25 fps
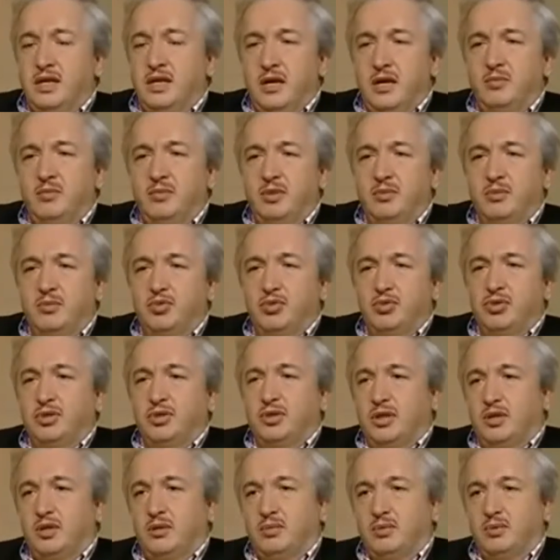İlk emri
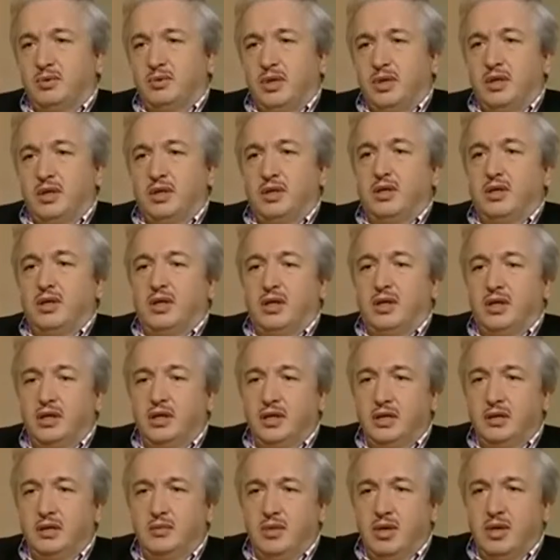bu kitabın
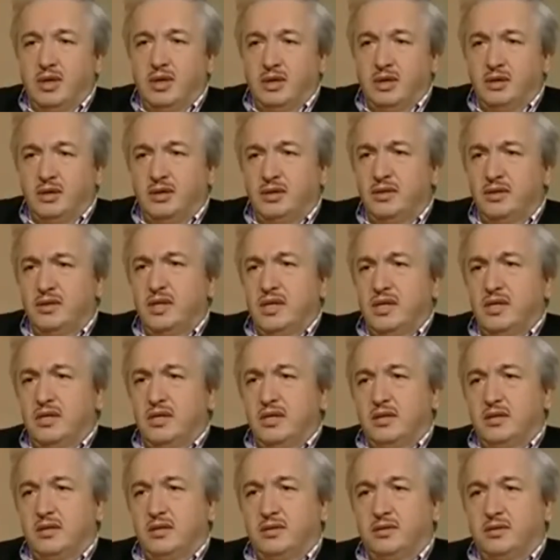Allah'a iman edin
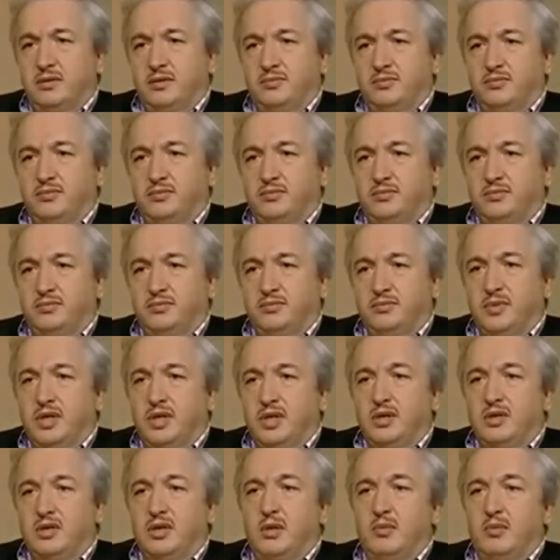değildir. Tabi.
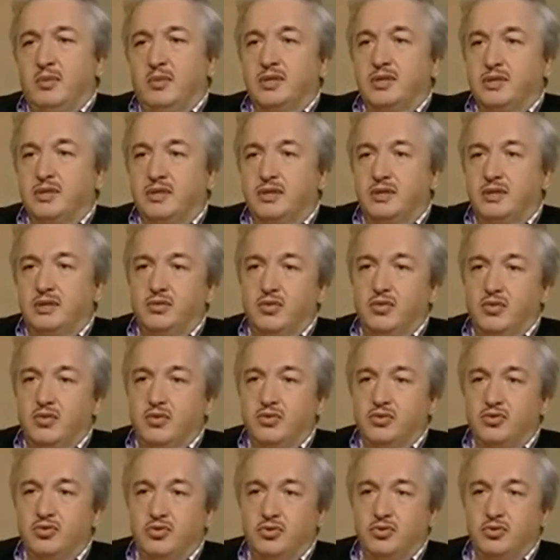Namaz
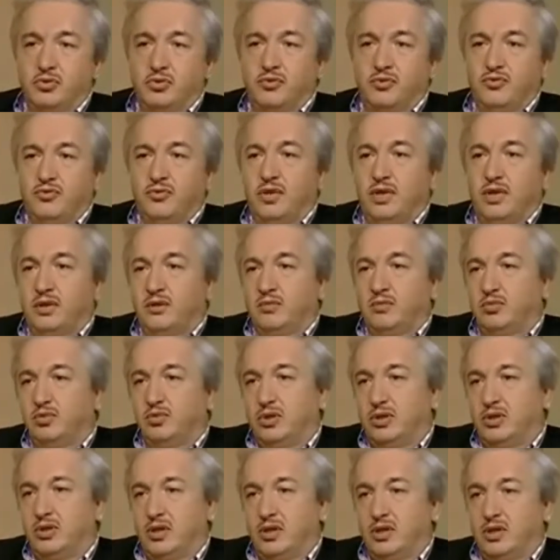kılın, oruç tutun
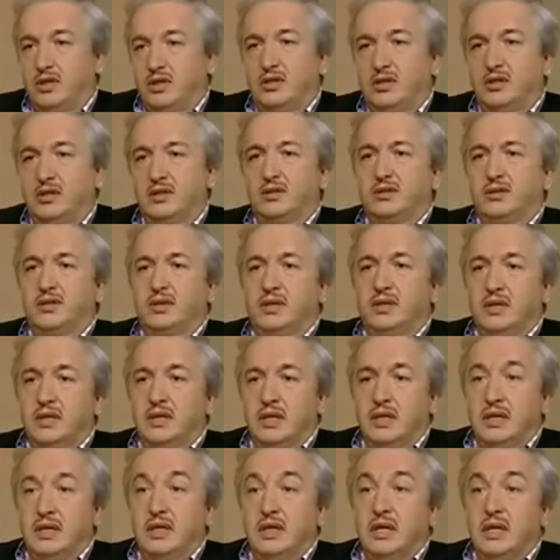filan bu da değildir.
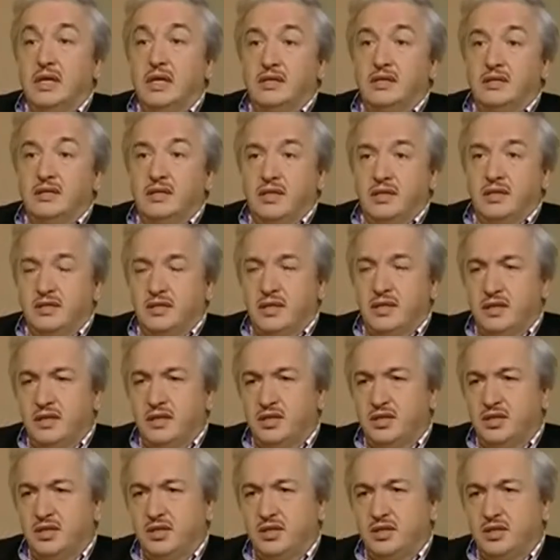İlk
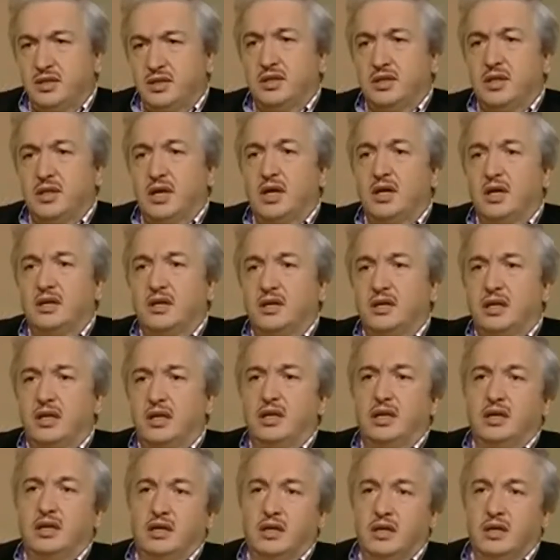sesleniş
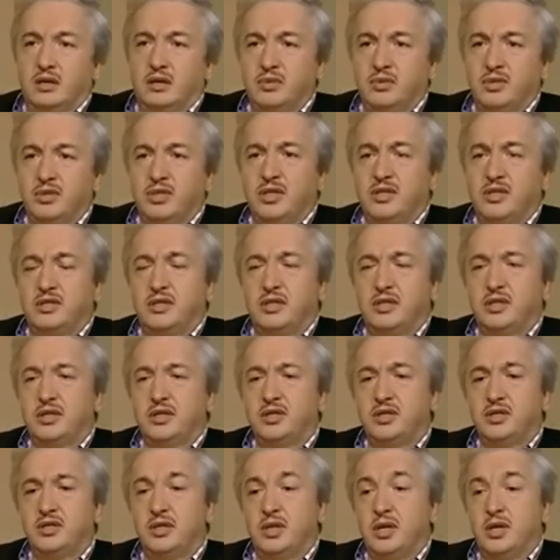kıraatla alakalı bir
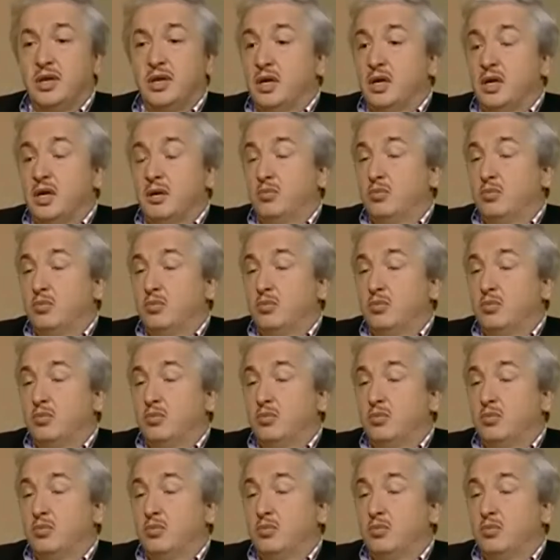sesleniş.